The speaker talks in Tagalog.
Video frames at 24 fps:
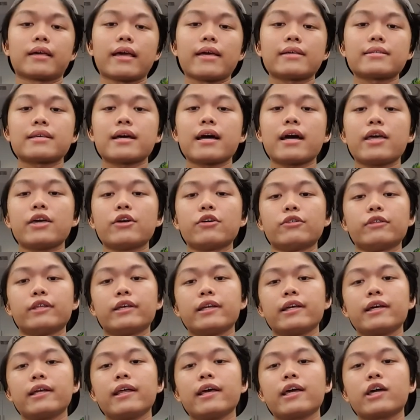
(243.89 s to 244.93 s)
Kaya sa ngayon,
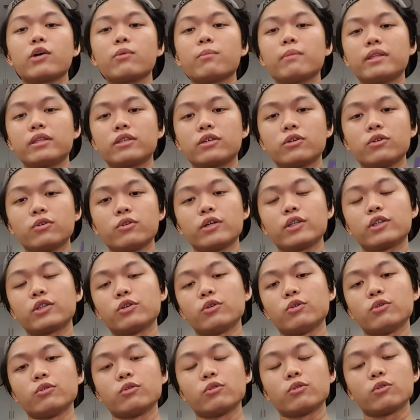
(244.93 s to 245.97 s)
nire-recommend ko
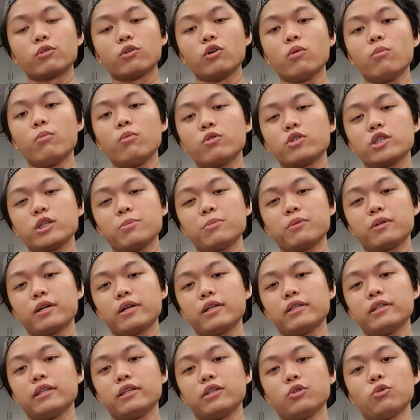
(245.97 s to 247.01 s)
itong Gomo SIM
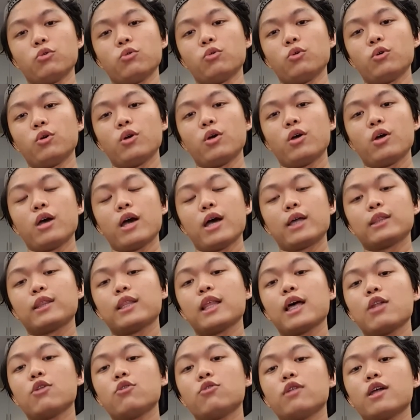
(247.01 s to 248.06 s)
card na to at
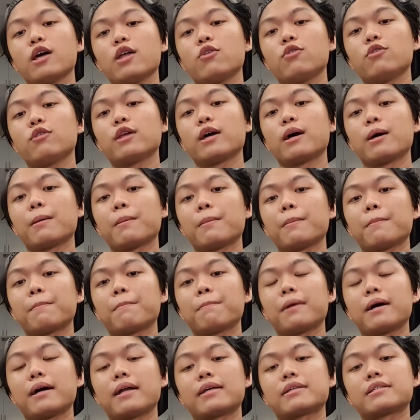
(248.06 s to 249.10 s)
lalo-lalo na
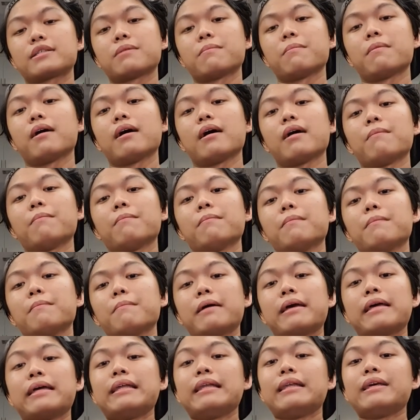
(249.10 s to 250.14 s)
para sa mga
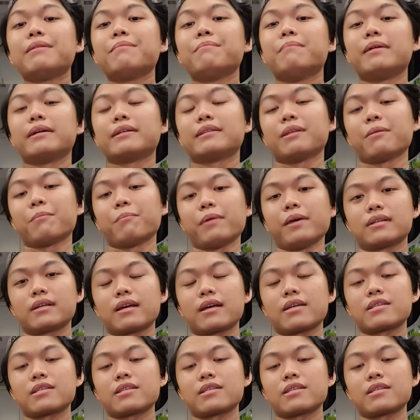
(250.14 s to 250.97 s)
mahilig magtipid.